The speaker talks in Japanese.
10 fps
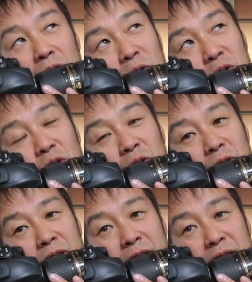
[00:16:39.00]
今度
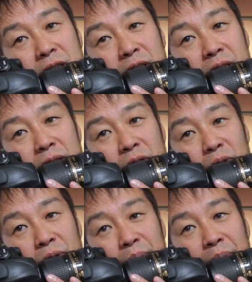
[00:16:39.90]
6月
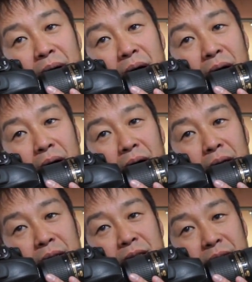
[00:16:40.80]
ヨーロッパ
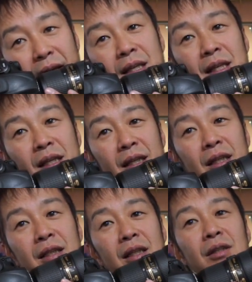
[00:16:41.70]
ですねキンで
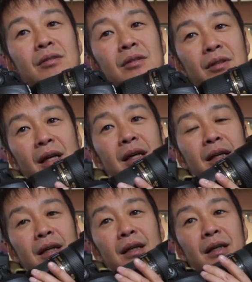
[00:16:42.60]
いうとね
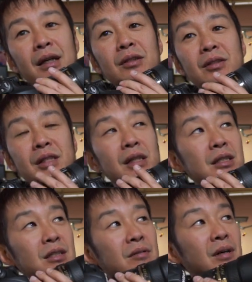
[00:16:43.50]
あと4
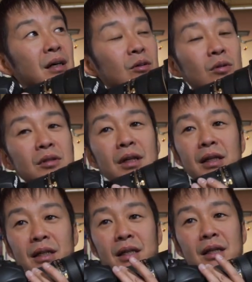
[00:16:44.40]
月は国内
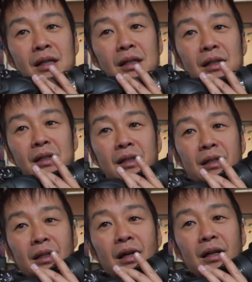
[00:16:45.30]
で
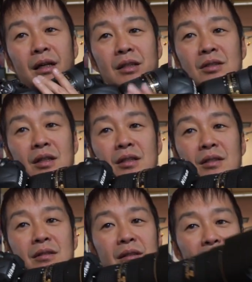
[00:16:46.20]
何回か釣り
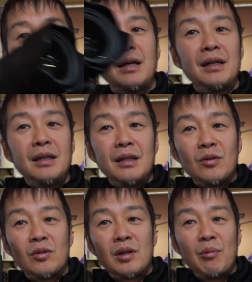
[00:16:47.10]
するんで
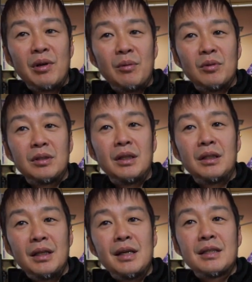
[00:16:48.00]
このカメラ持ってい
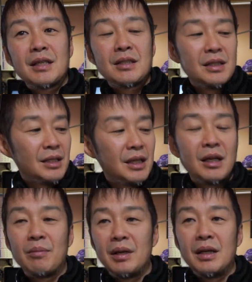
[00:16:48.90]
て撮影でき
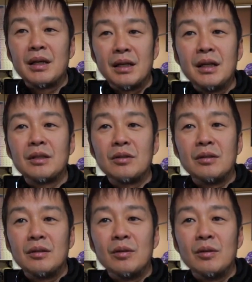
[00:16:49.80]
ればいいかなと思って